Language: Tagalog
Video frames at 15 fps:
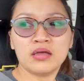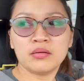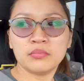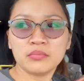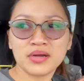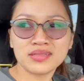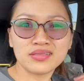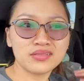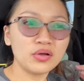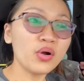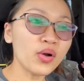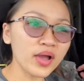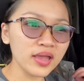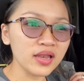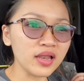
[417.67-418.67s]
But
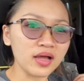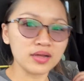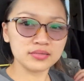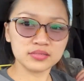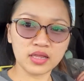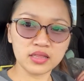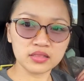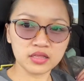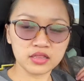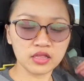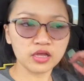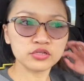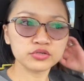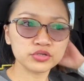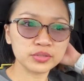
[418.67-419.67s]
okay lang,
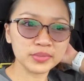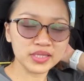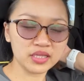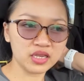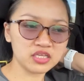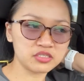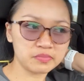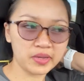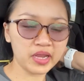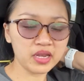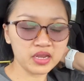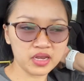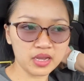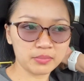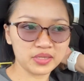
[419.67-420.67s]
naintindihan ko naman. Inexplain
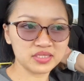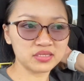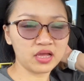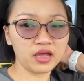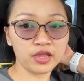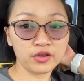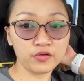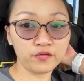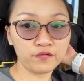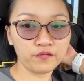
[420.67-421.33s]
din naman sa akin nung